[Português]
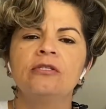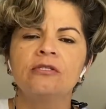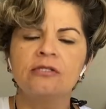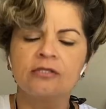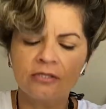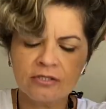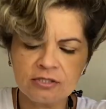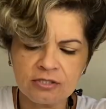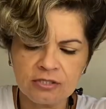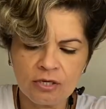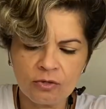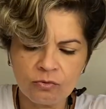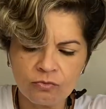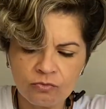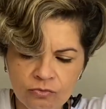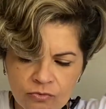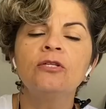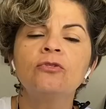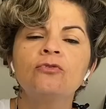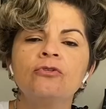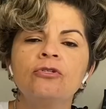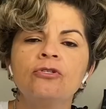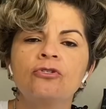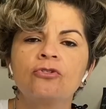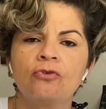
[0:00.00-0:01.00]
São
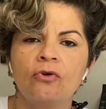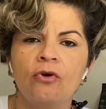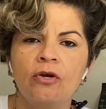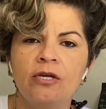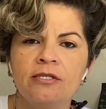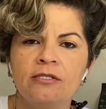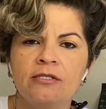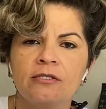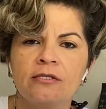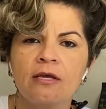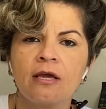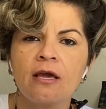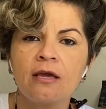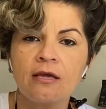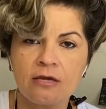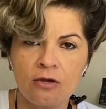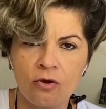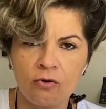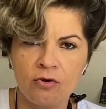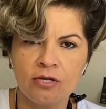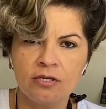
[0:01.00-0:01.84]
intuições que eu